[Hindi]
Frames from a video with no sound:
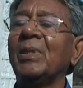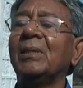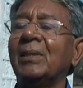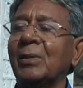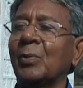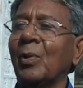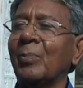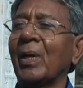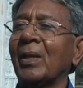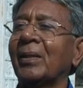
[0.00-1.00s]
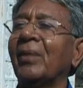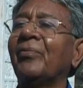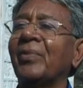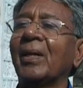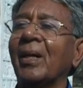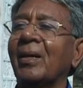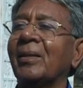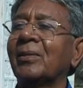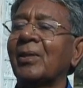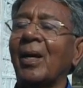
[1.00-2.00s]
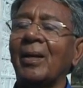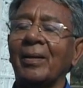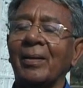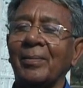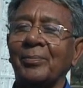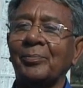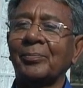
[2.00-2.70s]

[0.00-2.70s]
बीज जिसको हम कहते हैं फिंगरलिंग्स डाले गए